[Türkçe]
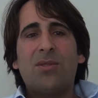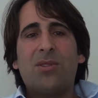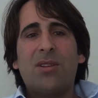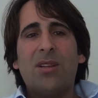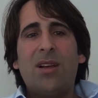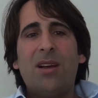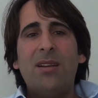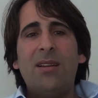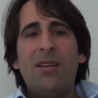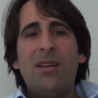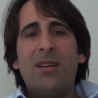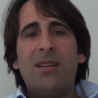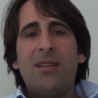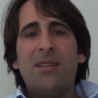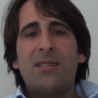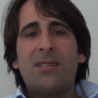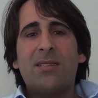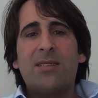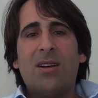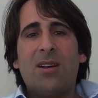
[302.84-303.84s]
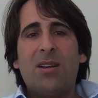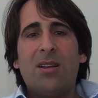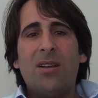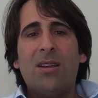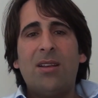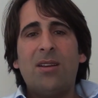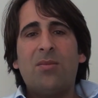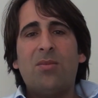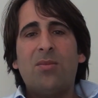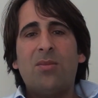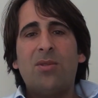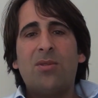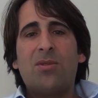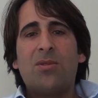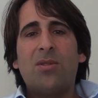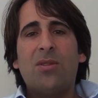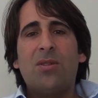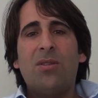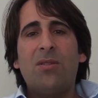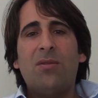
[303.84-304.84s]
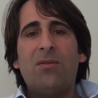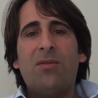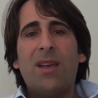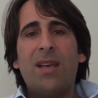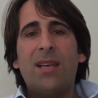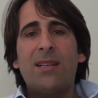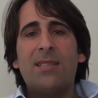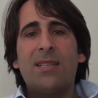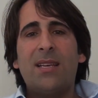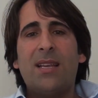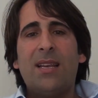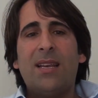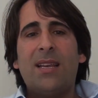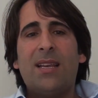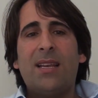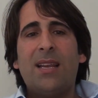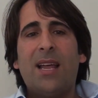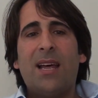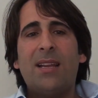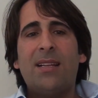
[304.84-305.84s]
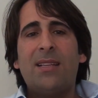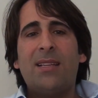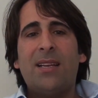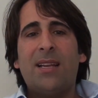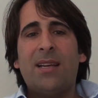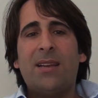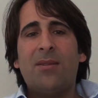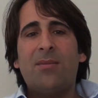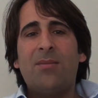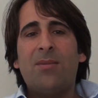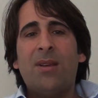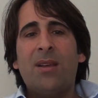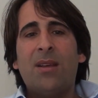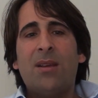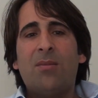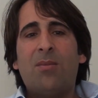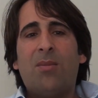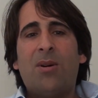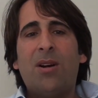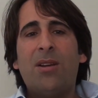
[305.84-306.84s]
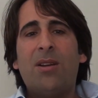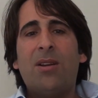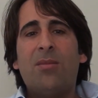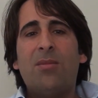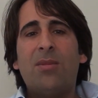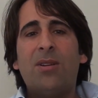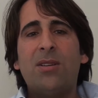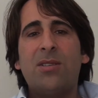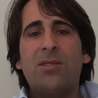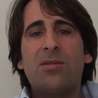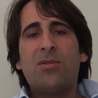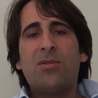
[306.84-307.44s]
kutlar, sağlık, mutluluk ve esenlikler dilerim. Bayramınız